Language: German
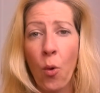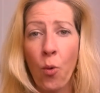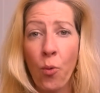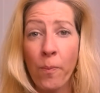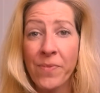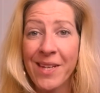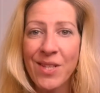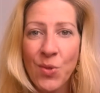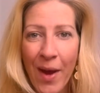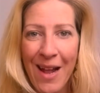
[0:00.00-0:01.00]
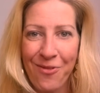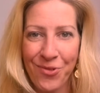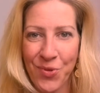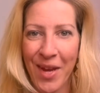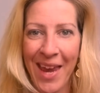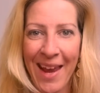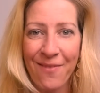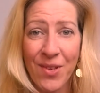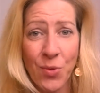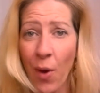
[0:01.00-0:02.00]
um dir zu helfen, zu
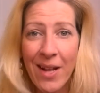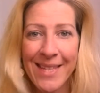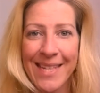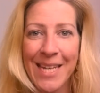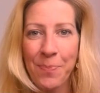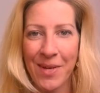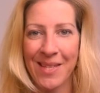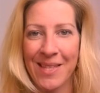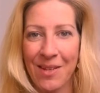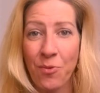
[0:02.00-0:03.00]
erkennen, was du alles nicht bist,